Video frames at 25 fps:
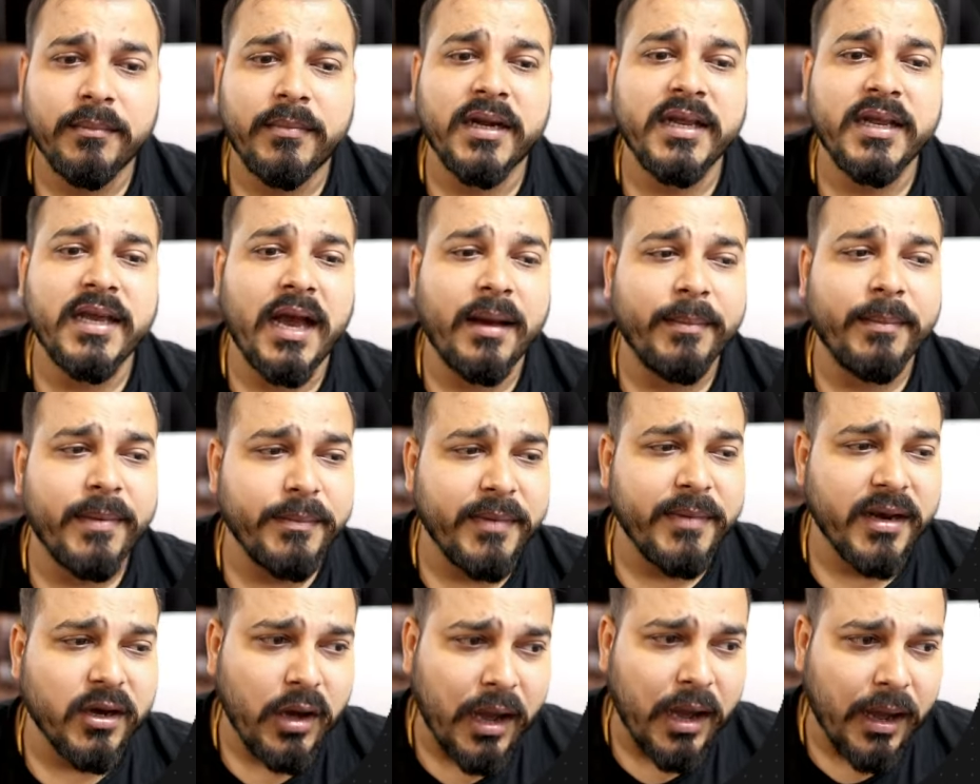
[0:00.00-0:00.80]
बट यहाँ
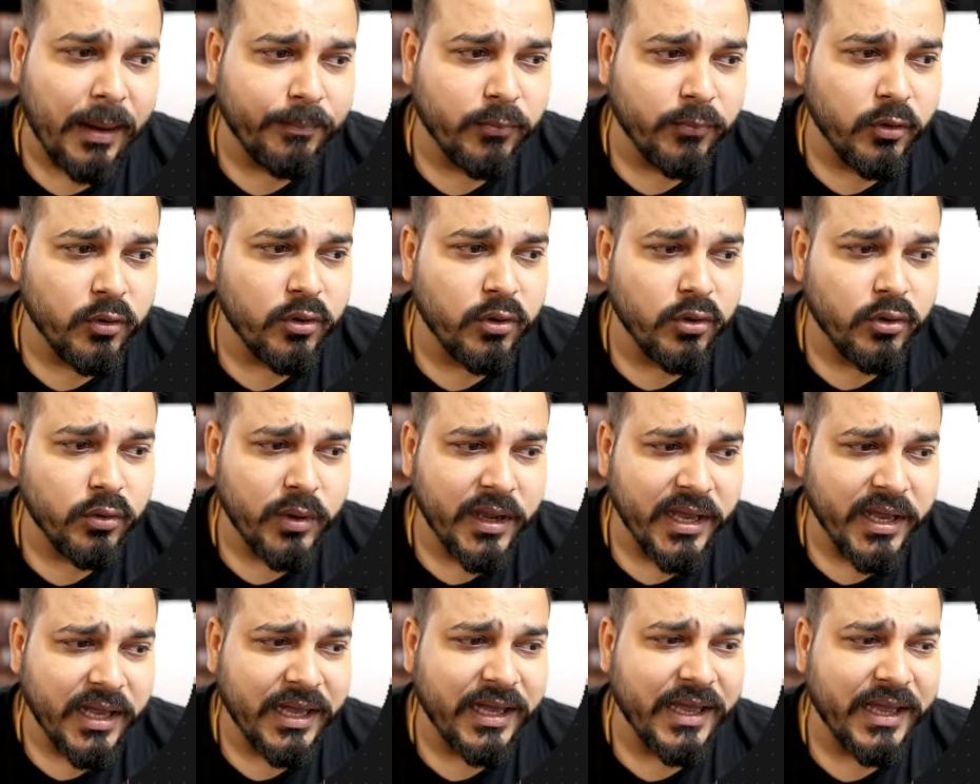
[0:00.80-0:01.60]
पे मेरे को आपको
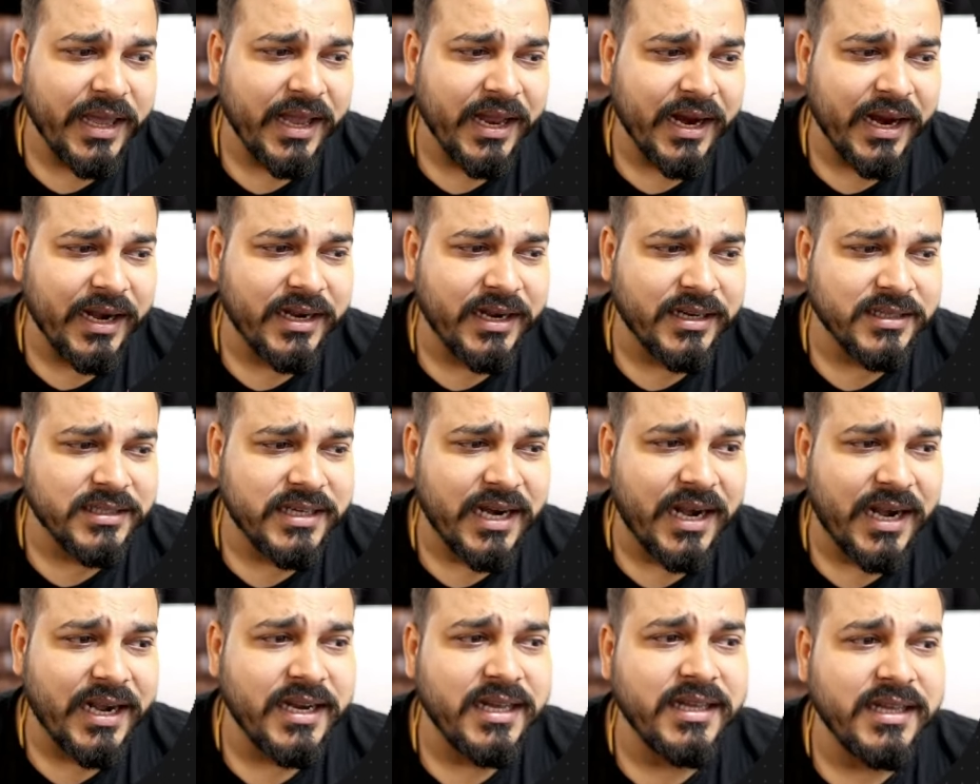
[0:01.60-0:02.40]
क्विक एक
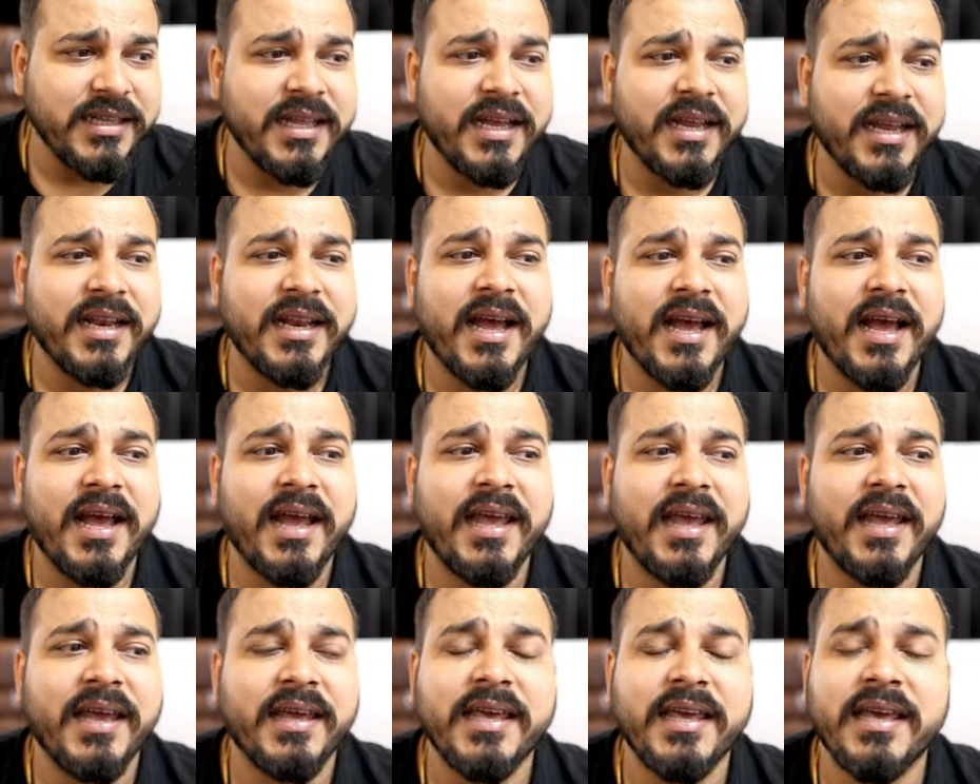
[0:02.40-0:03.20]
अंडरस्टैंडिंग देना
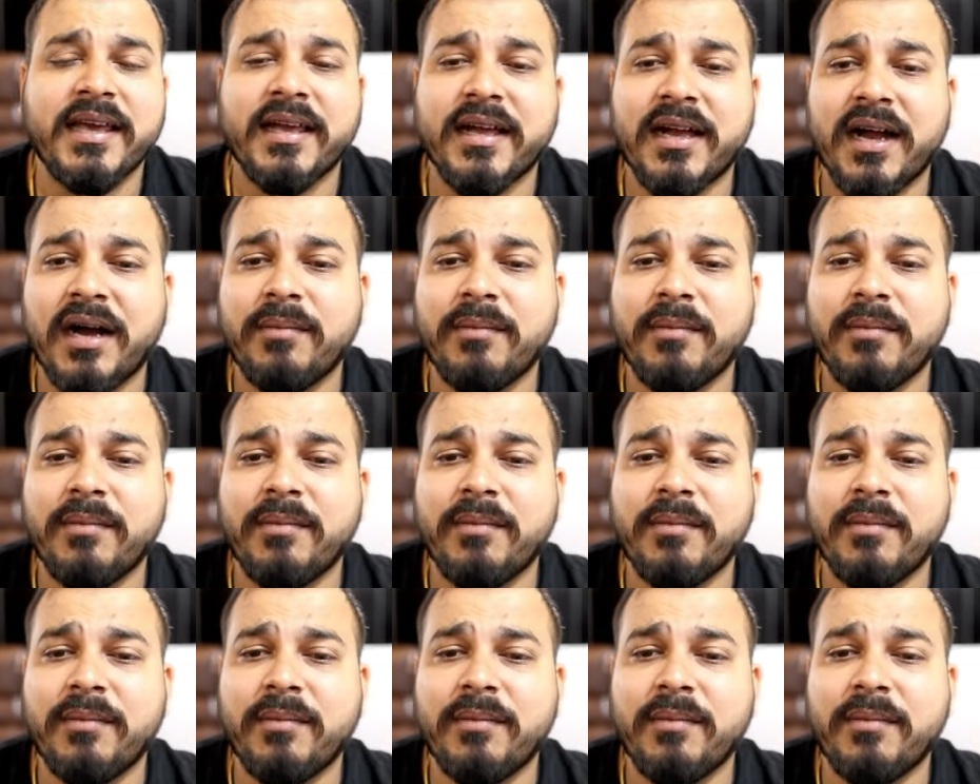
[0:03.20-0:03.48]
है कि